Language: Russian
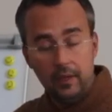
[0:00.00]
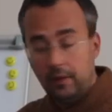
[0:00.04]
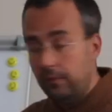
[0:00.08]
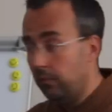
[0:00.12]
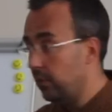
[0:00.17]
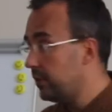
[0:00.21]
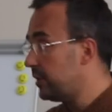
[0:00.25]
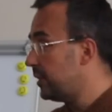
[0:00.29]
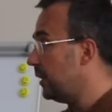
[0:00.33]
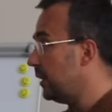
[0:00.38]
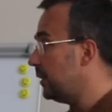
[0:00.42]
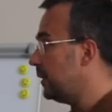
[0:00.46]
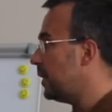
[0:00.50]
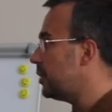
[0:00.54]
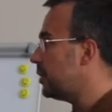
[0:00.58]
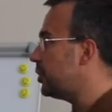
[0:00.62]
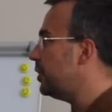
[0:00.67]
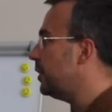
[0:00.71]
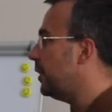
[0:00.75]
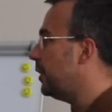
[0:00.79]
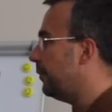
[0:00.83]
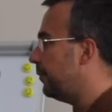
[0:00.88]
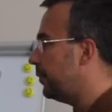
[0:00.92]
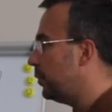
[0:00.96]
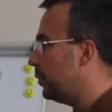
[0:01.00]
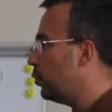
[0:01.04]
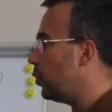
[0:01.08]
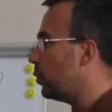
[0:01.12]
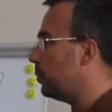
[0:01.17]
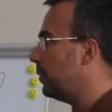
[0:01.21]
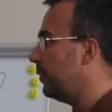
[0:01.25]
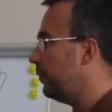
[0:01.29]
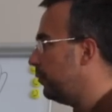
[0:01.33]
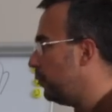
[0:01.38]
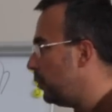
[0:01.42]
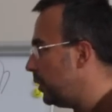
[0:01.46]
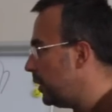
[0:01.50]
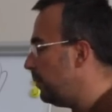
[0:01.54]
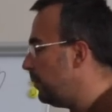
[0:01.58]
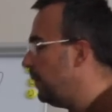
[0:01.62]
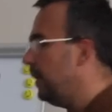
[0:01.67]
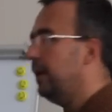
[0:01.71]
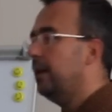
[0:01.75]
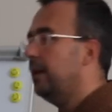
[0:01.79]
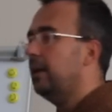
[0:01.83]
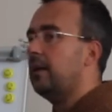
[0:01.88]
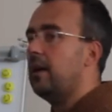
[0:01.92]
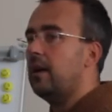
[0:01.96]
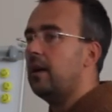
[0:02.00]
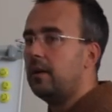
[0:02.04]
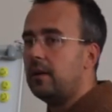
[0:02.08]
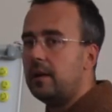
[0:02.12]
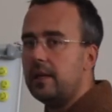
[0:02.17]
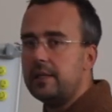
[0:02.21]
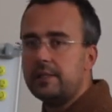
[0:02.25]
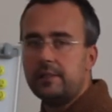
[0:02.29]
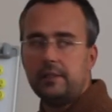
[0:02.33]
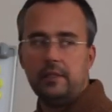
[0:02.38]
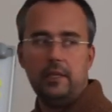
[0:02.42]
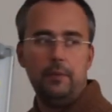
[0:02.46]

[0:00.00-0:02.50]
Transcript: Вот соотношение фигурным и фоном как раз